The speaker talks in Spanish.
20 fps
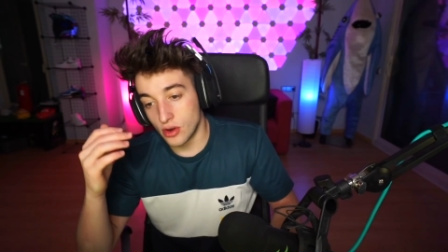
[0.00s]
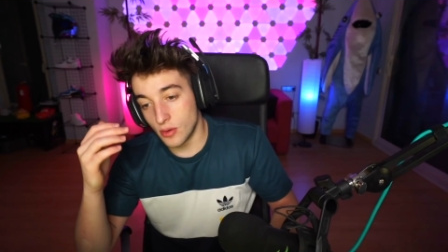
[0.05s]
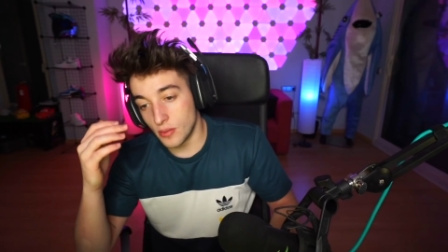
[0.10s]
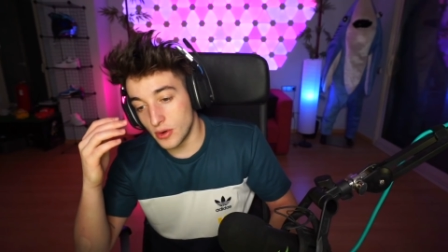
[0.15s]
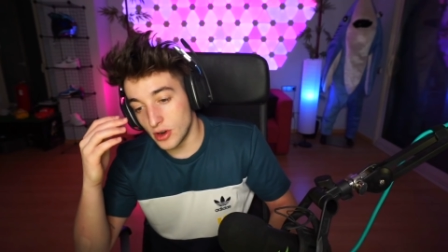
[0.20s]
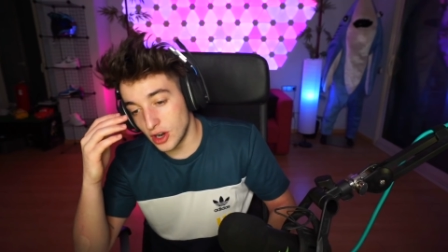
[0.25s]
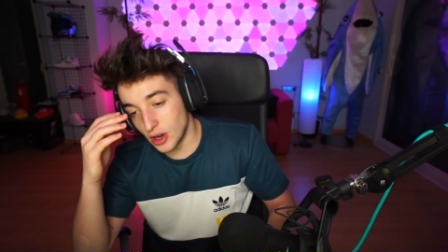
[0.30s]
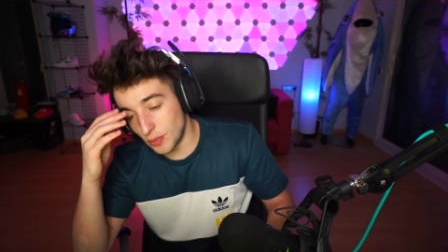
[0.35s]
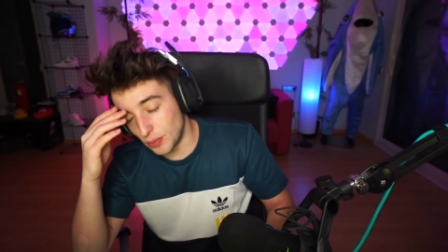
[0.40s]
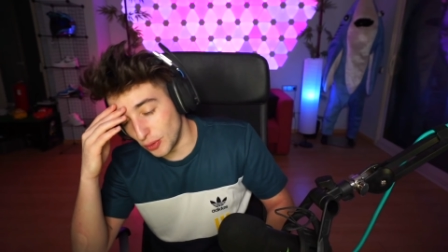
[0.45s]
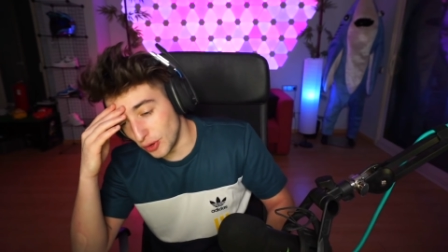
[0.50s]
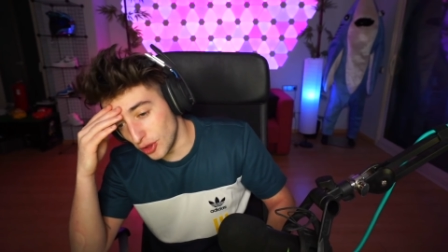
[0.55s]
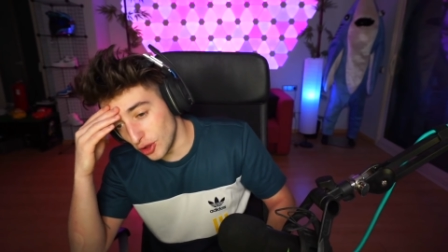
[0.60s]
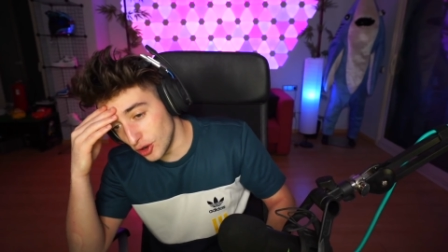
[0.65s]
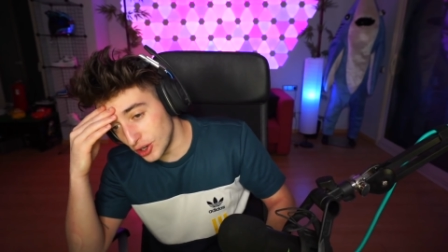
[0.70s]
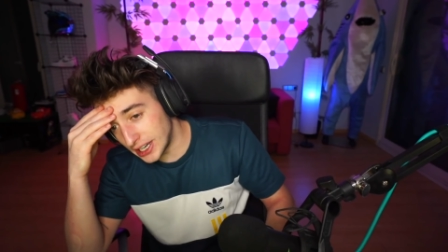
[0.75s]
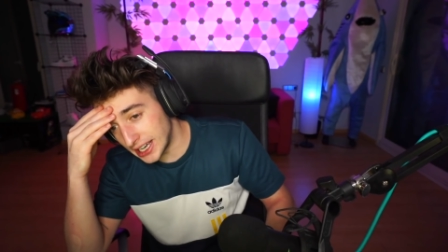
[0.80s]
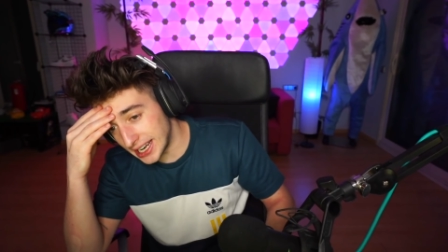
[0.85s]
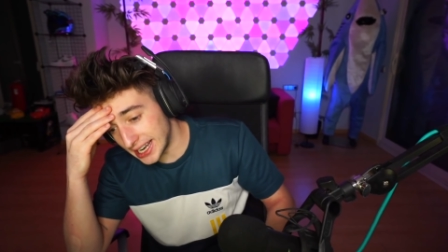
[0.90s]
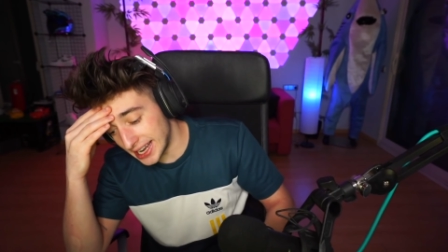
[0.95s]
me lo puedo
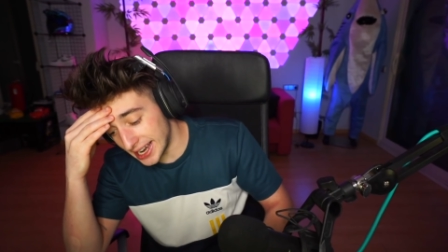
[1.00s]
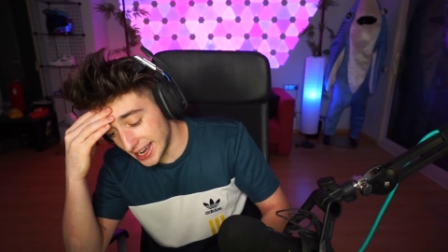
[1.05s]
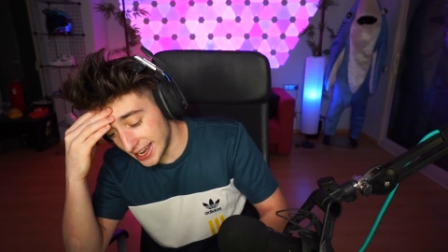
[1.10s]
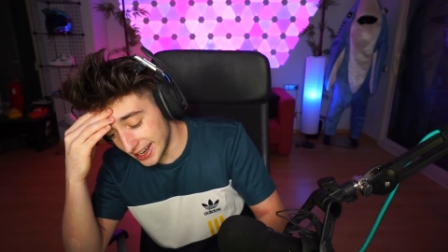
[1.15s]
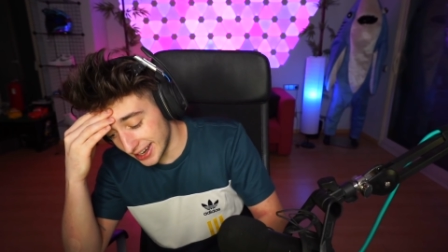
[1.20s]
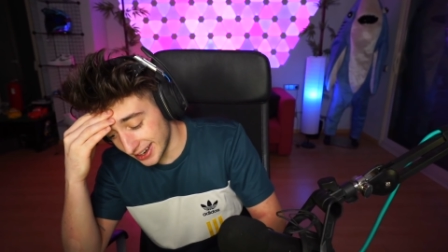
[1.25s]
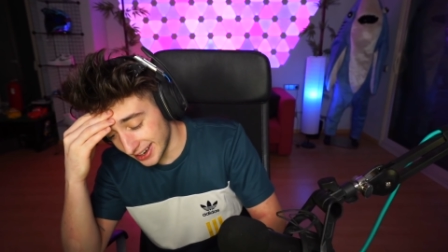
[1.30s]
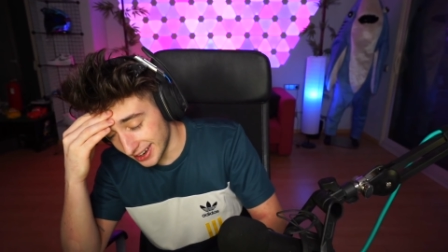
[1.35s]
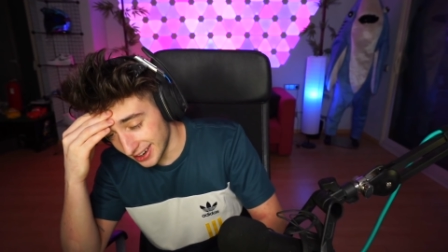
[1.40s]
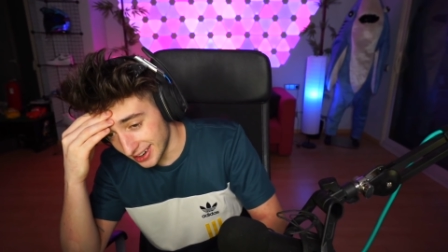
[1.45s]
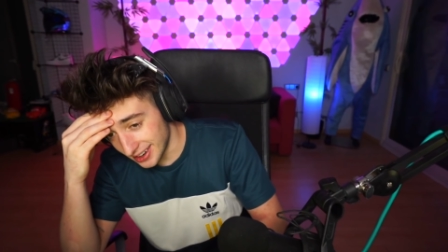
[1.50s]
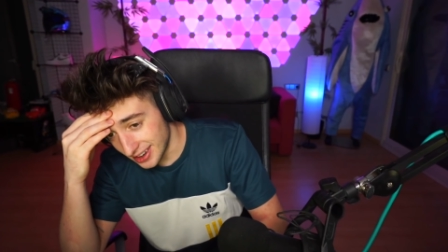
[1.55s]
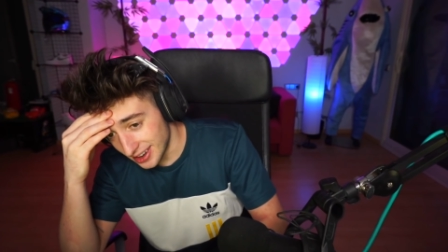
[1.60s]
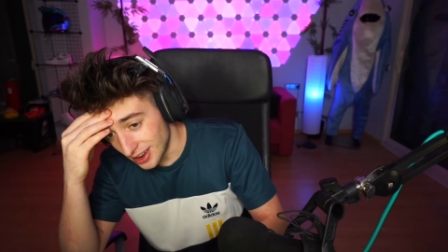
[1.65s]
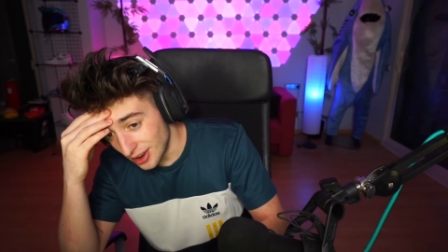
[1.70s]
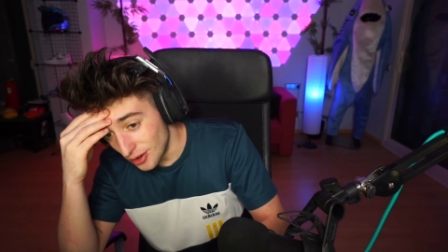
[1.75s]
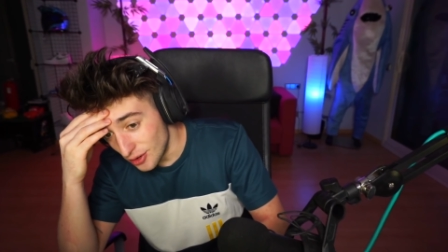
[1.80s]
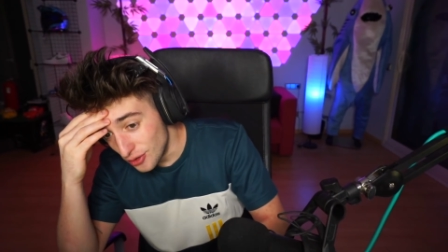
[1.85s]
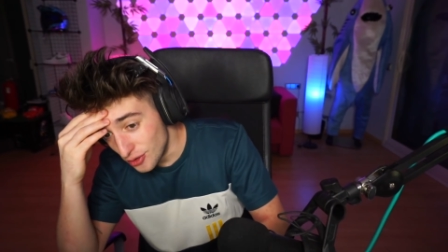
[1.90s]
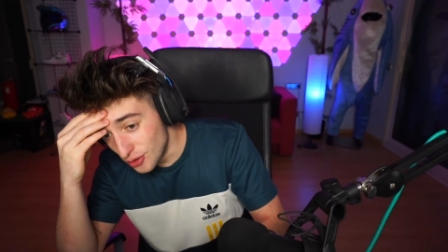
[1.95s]
creer.
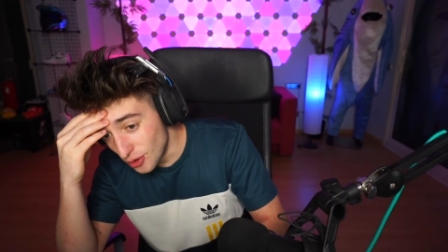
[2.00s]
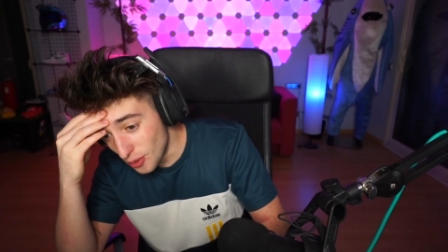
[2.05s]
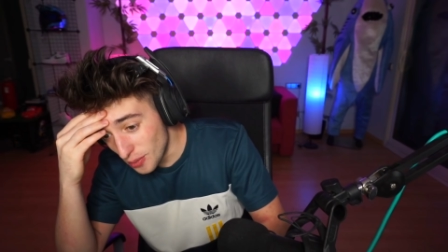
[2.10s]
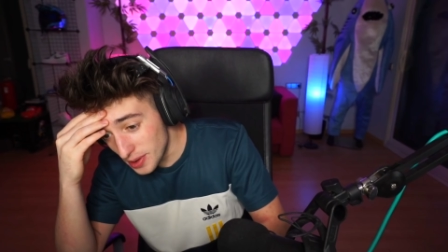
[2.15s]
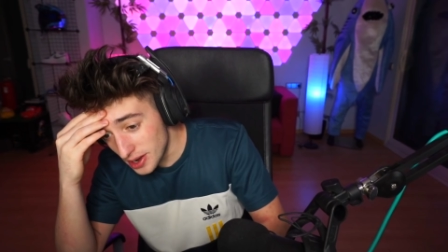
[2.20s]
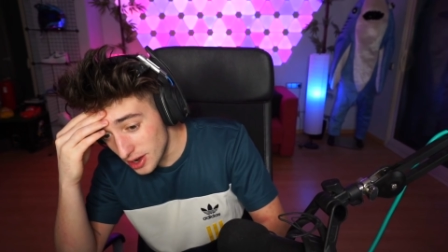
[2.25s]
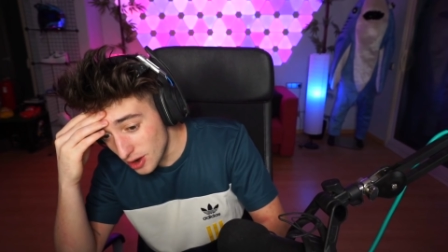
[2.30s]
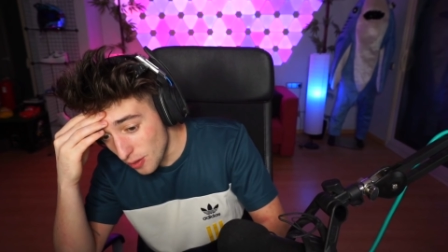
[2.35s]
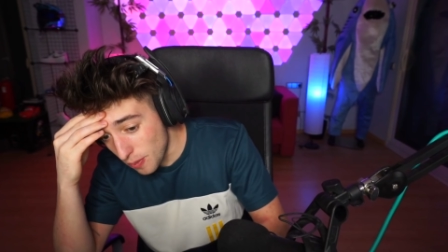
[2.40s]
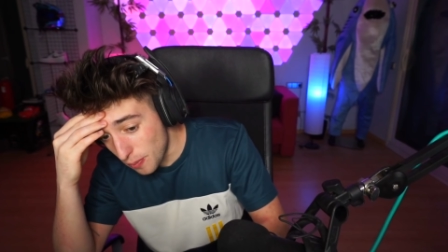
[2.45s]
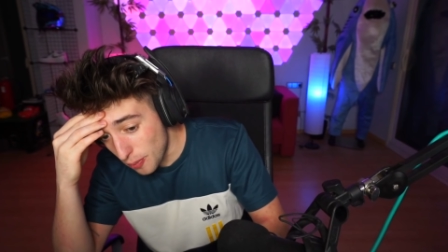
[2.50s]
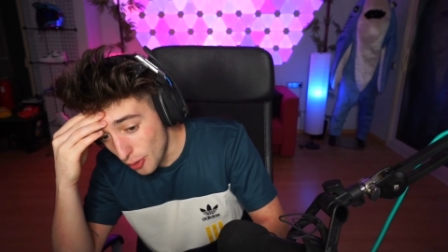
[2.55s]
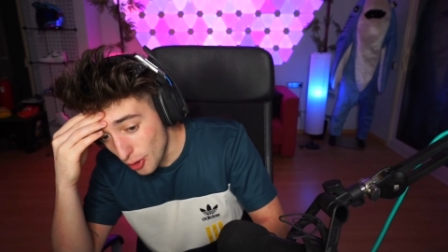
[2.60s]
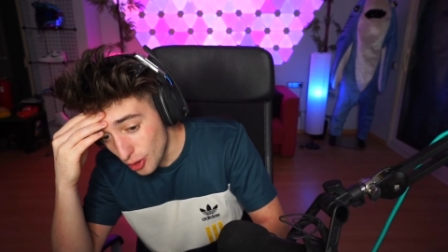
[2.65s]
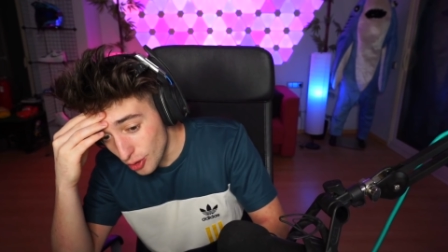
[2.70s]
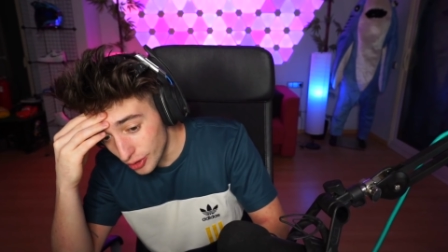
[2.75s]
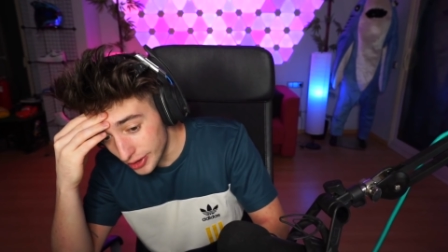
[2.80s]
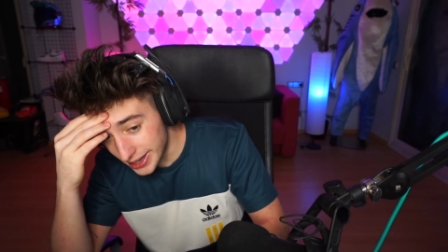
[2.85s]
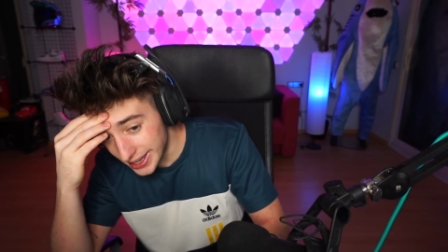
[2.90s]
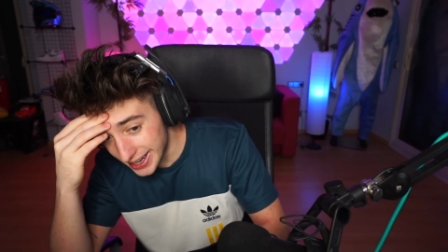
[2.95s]
No me lo puedo
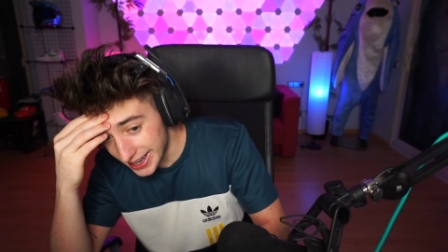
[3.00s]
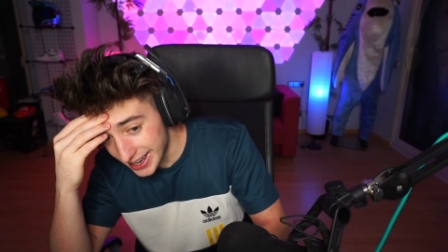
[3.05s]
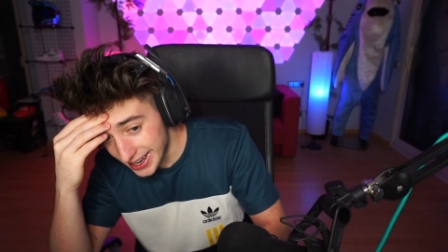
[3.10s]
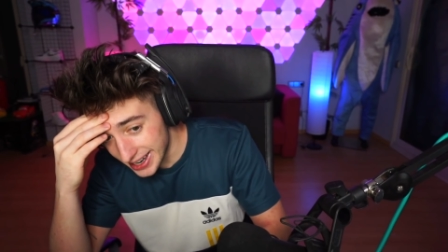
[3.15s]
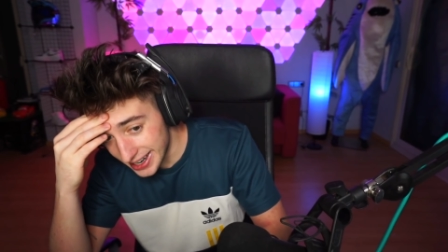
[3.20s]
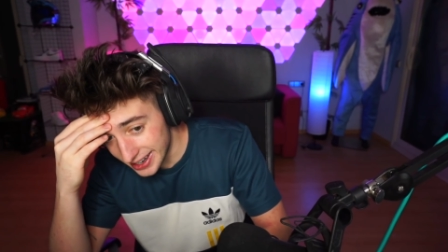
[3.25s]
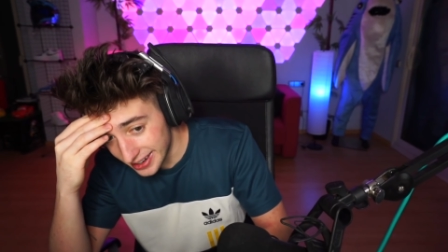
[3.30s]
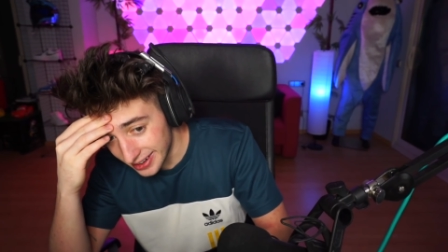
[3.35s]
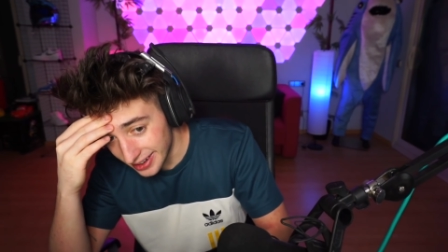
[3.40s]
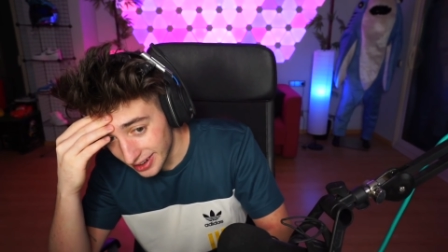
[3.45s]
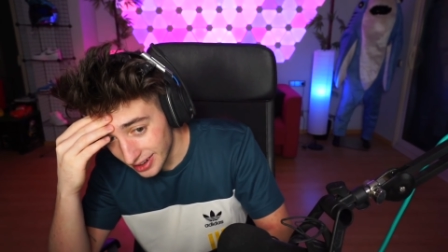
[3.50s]
creer.